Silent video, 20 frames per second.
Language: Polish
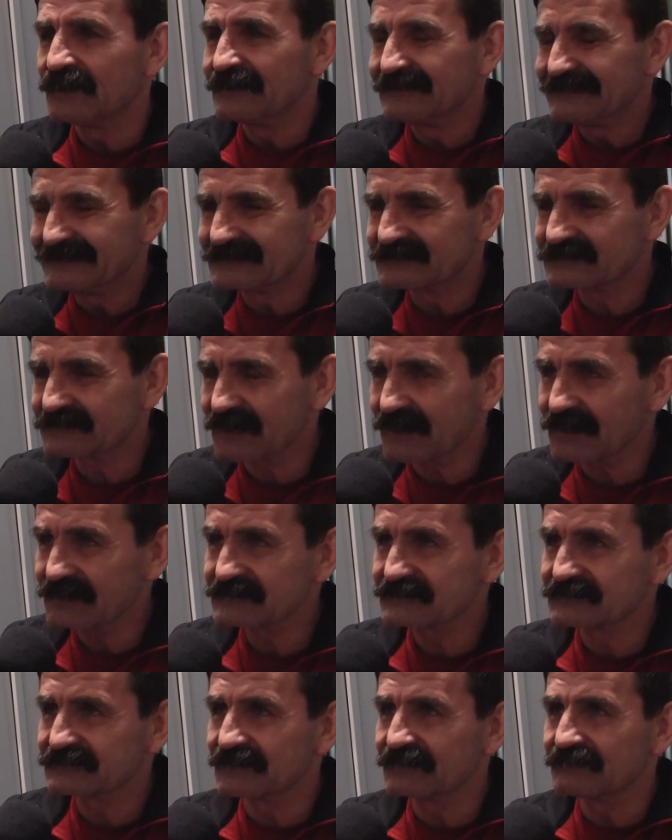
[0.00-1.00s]
i z
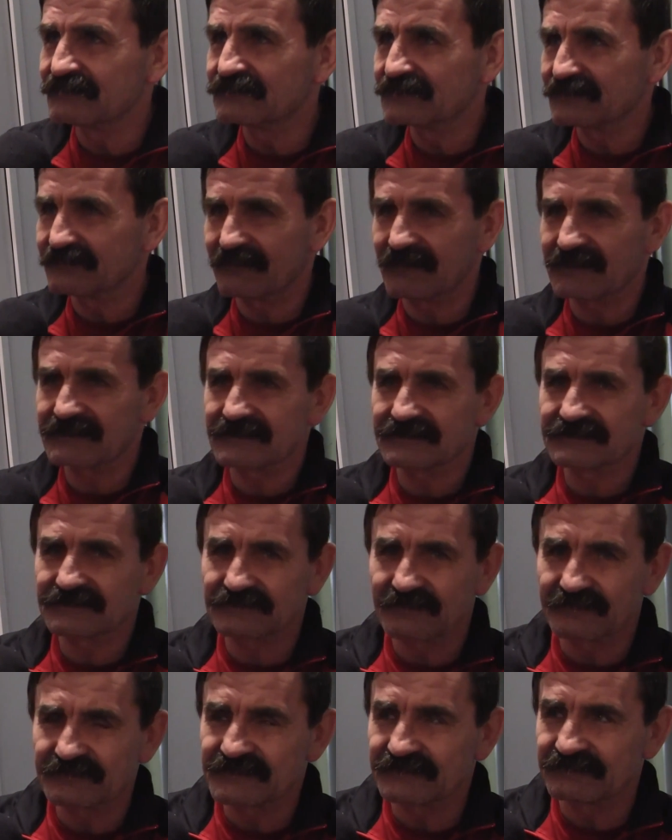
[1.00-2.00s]
każdym, nieważne czy to
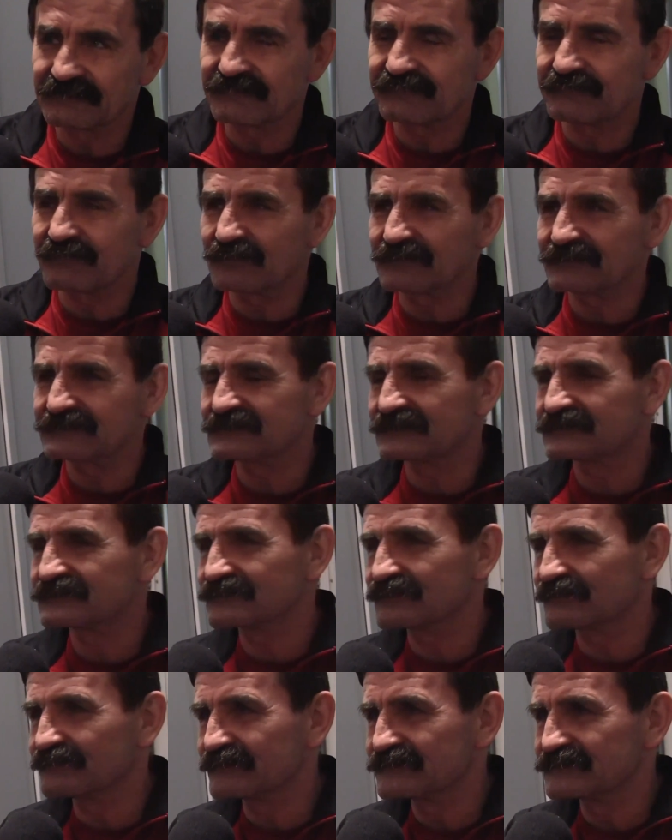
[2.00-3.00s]
będziemy w Polsce, czy to
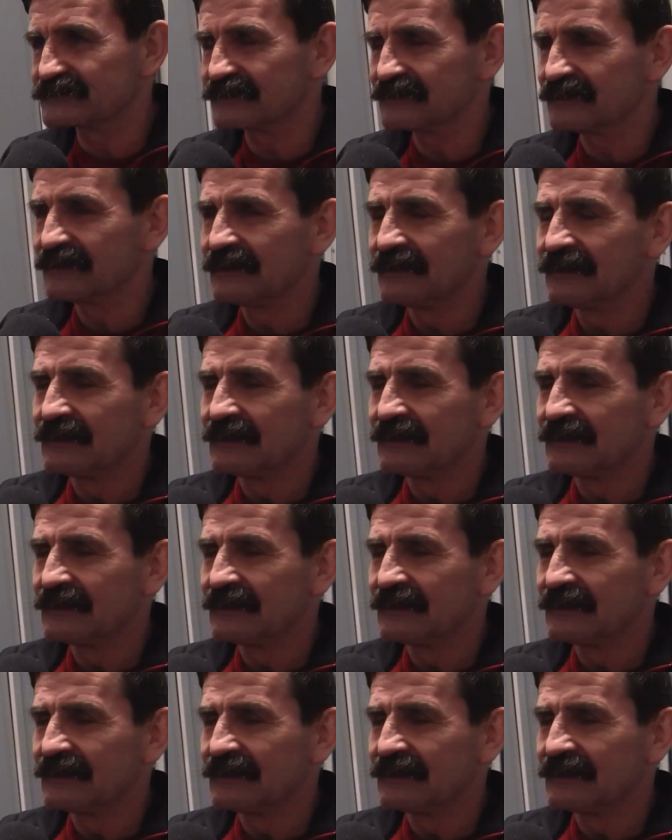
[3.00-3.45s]
będzie